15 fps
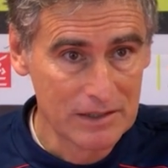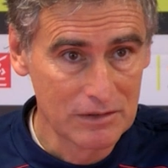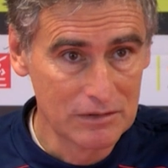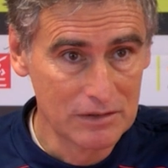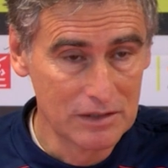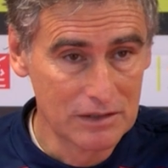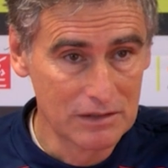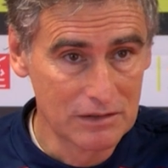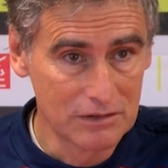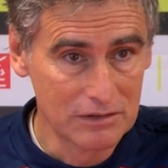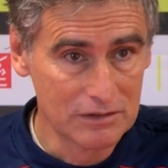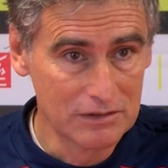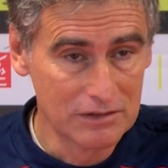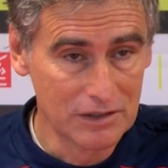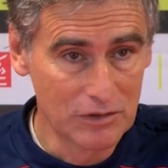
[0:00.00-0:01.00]
que
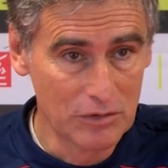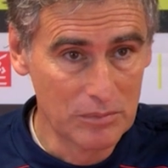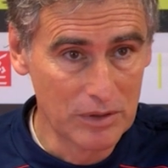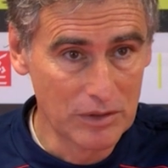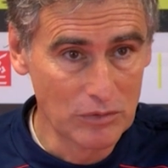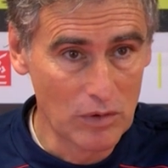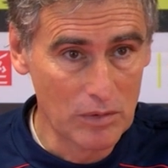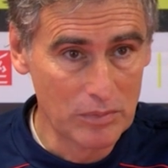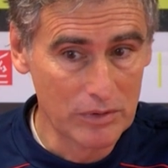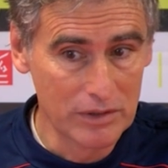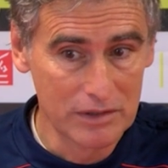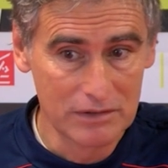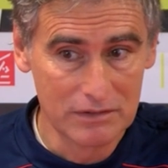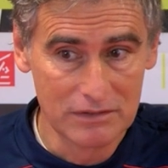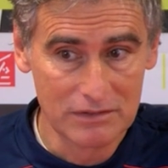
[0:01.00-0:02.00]
dès, qu'on prend 3 points,